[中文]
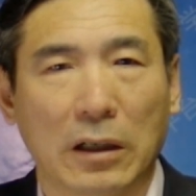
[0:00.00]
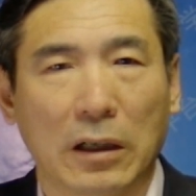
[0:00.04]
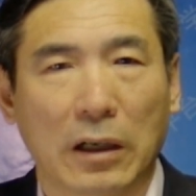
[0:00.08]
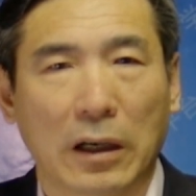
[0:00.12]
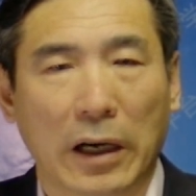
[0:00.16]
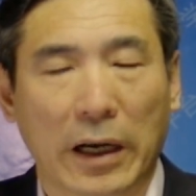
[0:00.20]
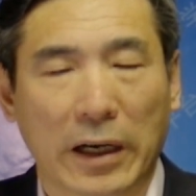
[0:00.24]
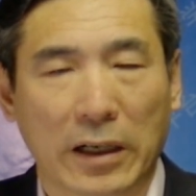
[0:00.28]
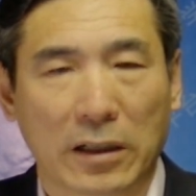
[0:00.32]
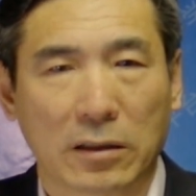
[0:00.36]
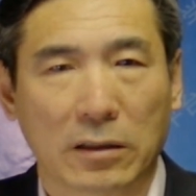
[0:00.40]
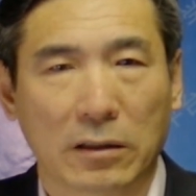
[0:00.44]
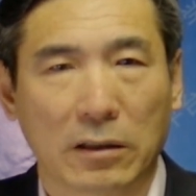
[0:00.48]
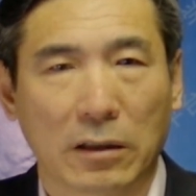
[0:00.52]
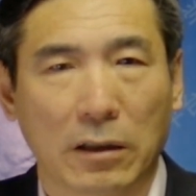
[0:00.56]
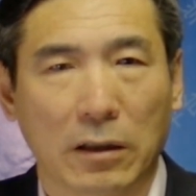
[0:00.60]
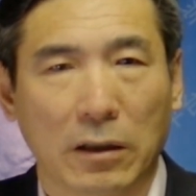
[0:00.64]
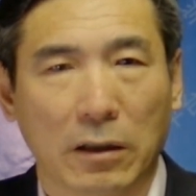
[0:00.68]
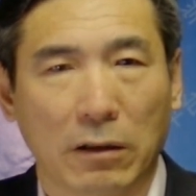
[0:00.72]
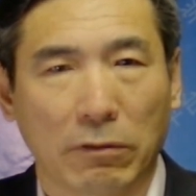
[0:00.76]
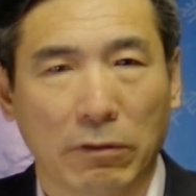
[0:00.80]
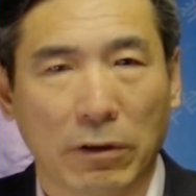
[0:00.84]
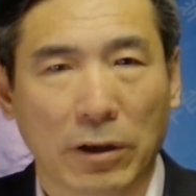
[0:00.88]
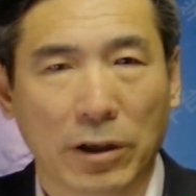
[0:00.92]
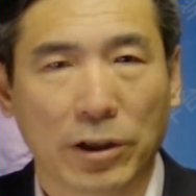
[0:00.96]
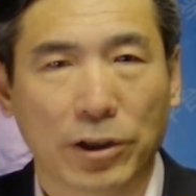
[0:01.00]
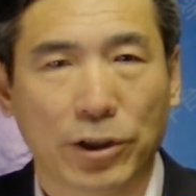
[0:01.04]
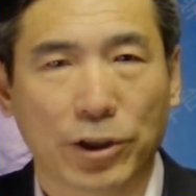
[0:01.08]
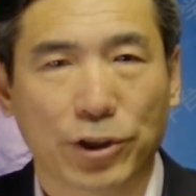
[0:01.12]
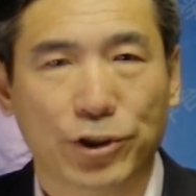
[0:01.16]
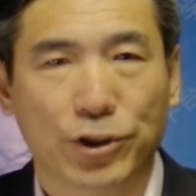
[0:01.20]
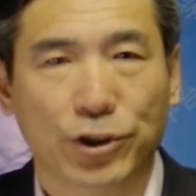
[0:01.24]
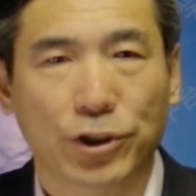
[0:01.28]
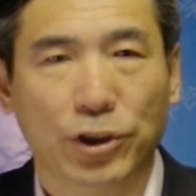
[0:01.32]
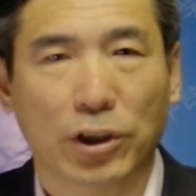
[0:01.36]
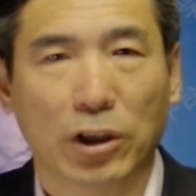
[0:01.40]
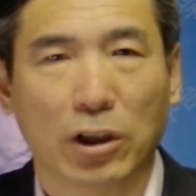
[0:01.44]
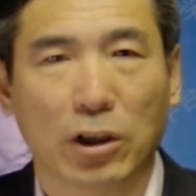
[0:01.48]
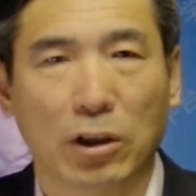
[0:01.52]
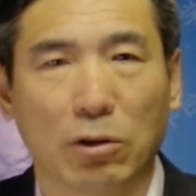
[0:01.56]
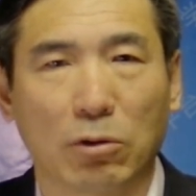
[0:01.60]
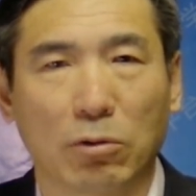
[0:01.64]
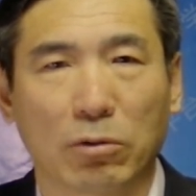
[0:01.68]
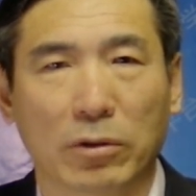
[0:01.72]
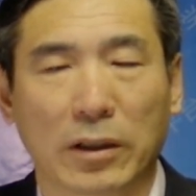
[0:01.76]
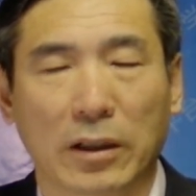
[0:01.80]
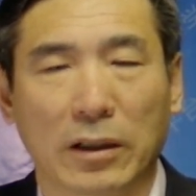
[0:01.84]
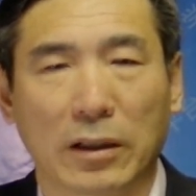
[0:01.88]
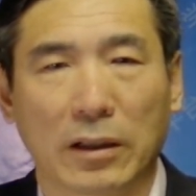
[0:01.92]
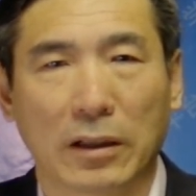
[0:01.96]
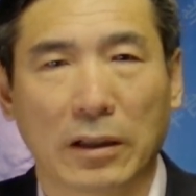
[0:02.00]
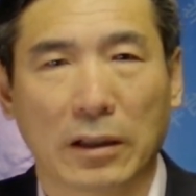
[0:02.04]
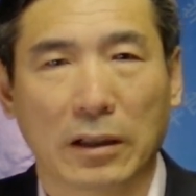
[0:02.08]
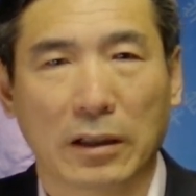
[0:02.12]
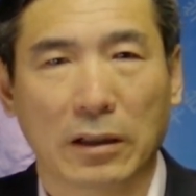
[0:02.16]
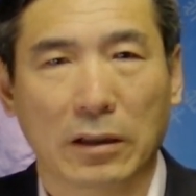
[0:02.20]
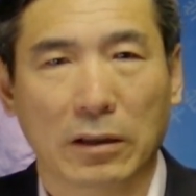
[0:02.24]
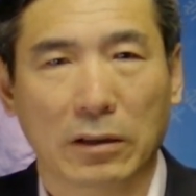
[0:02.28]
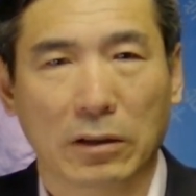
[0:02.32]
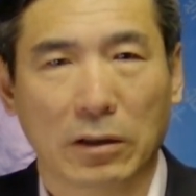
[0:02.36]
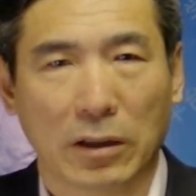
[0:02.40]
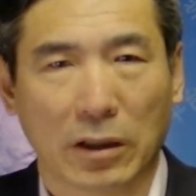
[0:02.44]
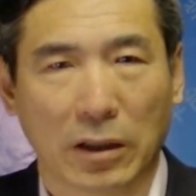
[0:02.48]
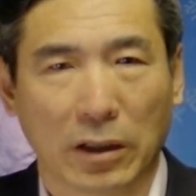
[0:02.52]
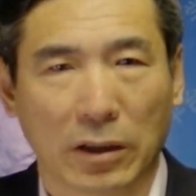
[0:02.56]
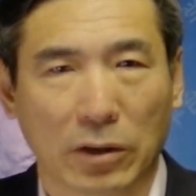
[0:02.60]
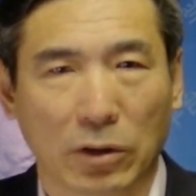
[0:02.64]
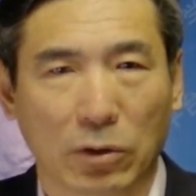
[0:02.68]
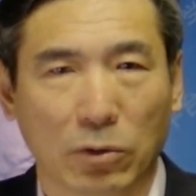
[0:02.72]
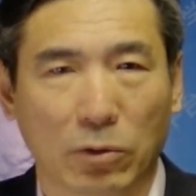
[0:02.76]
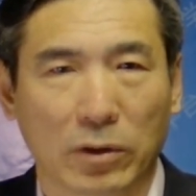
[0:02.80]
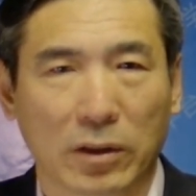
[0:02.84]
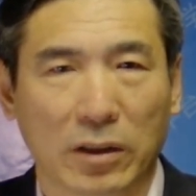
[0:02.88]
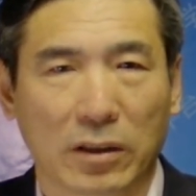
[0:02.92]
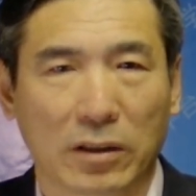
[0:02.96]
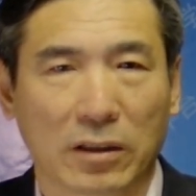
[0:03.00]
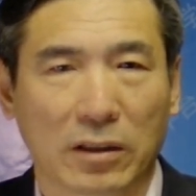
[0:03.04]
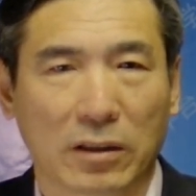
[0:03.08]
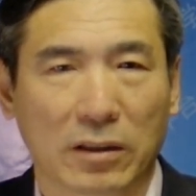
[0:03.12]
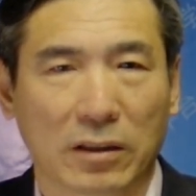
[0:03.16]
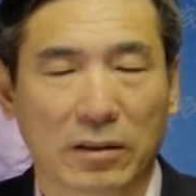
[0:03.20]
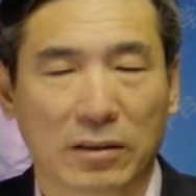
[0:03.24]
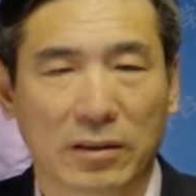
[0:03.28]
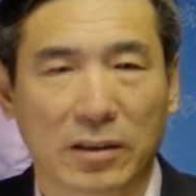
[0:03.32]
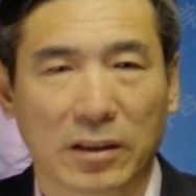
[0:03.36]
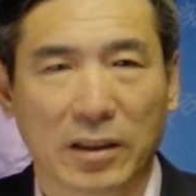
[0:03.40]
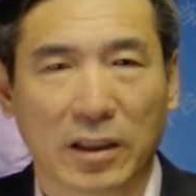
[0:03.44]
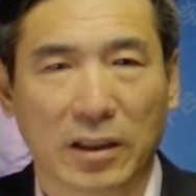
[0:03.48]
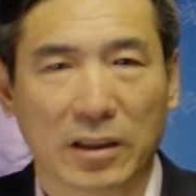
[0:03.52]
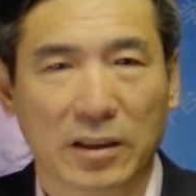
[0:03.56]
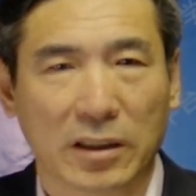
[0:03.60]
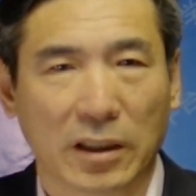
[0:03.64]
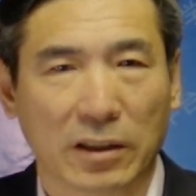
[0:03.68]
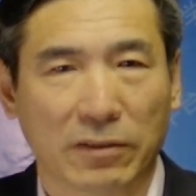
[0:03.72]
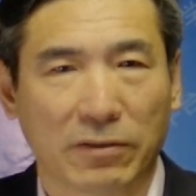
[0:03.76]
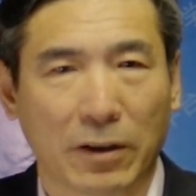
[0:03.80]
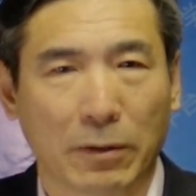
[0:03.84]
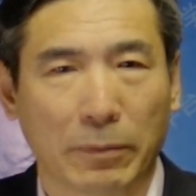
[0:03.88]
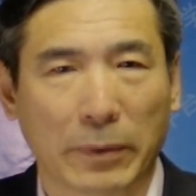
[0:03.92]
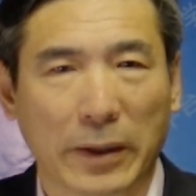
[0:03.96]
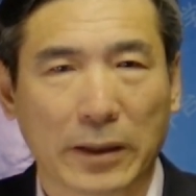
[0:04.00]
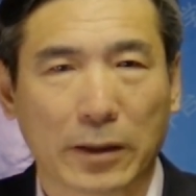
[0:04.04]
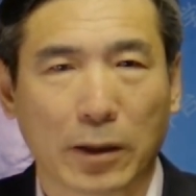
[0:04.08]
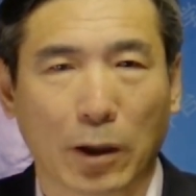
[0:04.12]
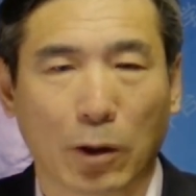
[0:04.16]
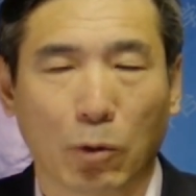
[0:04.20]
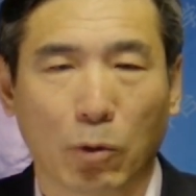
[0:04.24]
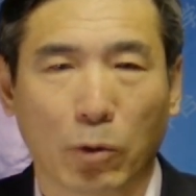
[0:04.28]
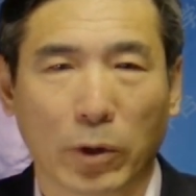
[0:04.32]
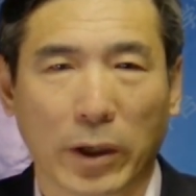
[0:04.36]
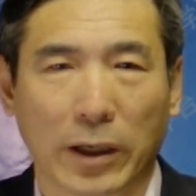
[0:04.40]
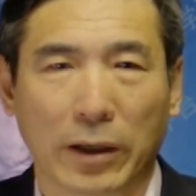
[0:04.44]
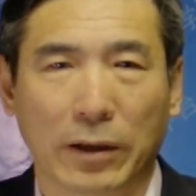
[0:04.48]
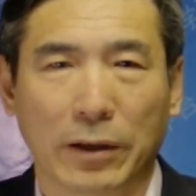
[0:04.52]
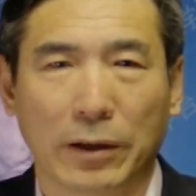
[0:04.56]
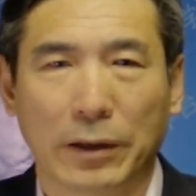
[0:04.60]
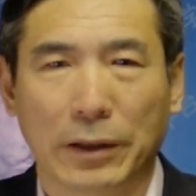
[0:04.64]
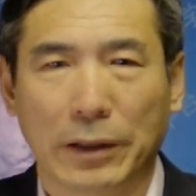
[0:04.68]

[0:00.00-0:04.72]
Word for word: 还是文革之后的啊很多的这个思想解放没到位，